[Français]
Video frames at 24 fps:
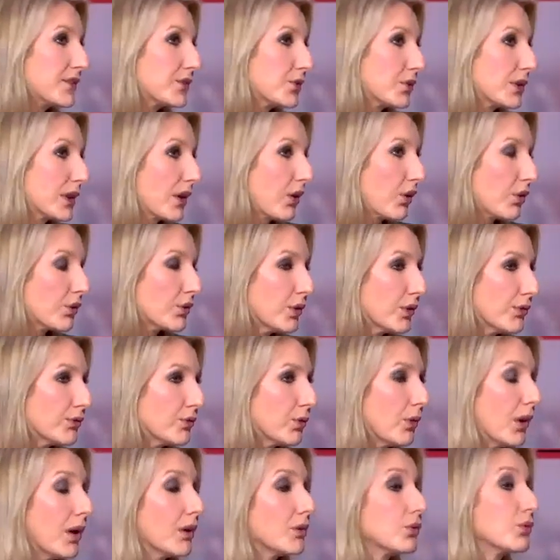de ce
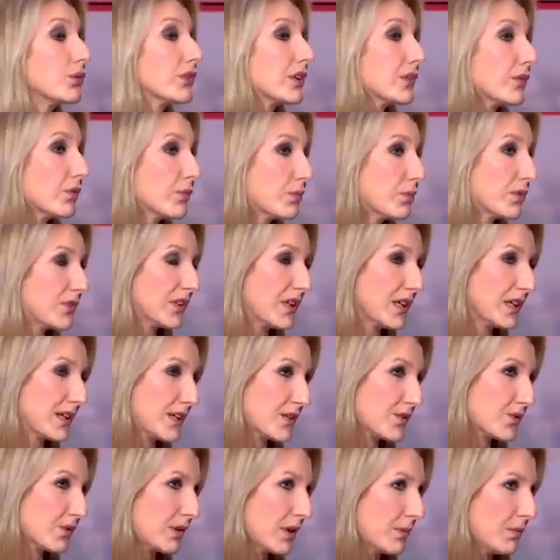49-3, nous avons posé la
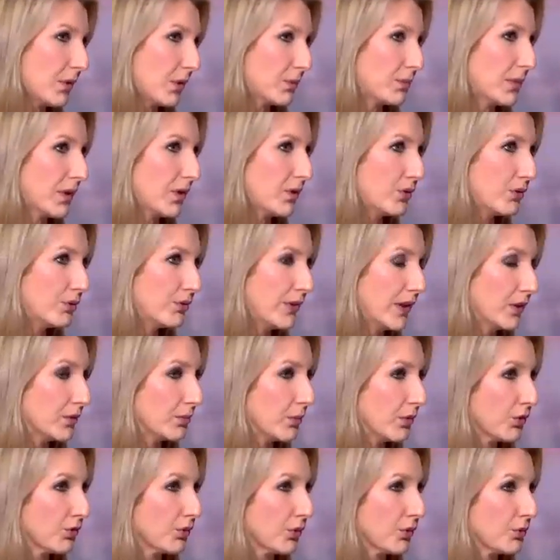question à la porte-parole du
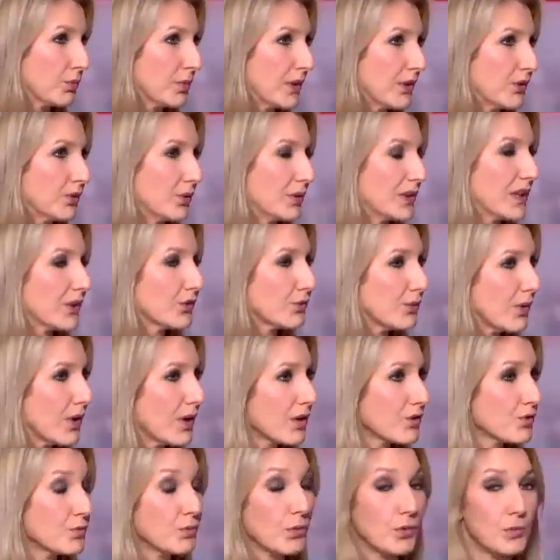gouvernement sur ce plateau hier
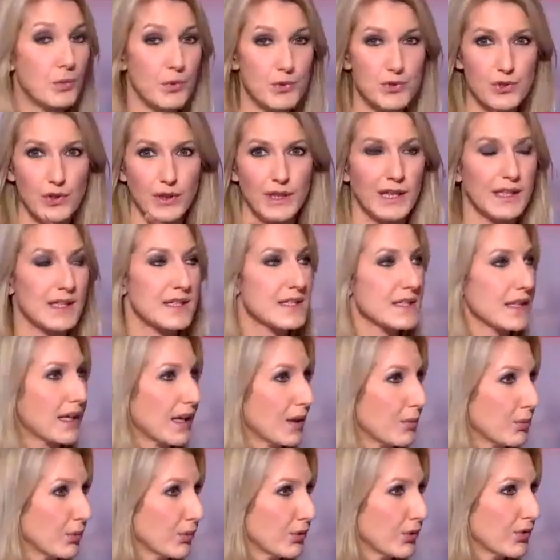soir. Je vous propose de regarder sa
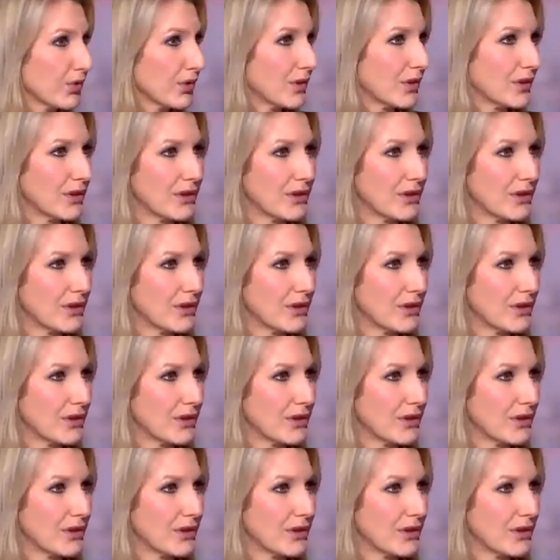réponse.